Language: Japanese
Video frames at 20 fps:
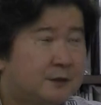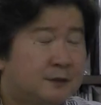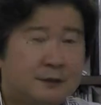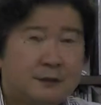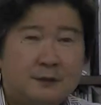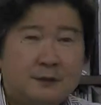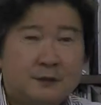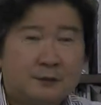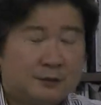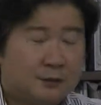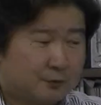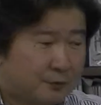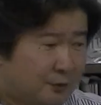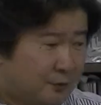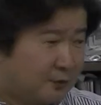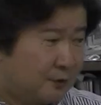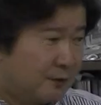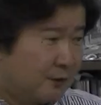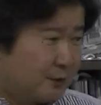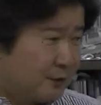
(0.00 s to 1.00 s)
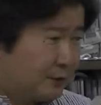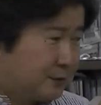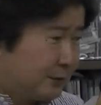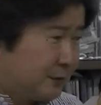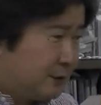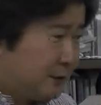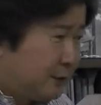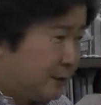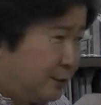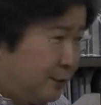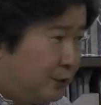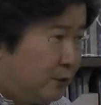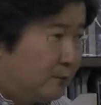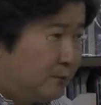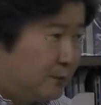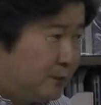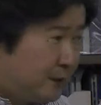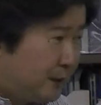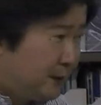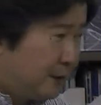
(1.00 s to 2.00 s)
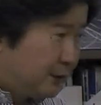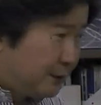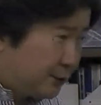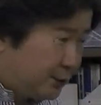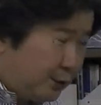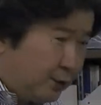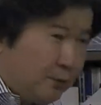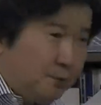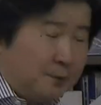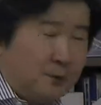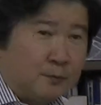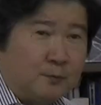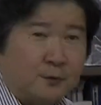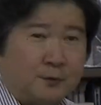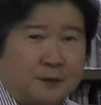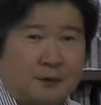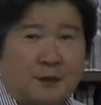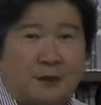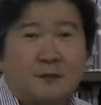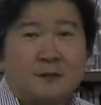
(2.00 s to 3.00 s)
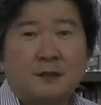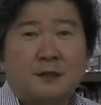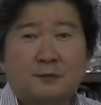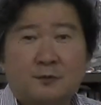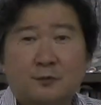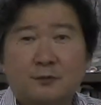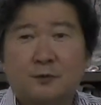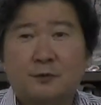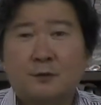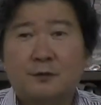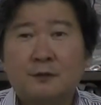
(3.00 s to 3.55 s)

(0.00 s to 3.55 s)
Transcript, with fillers: 近所の要するに業務に興味を持って携わるこ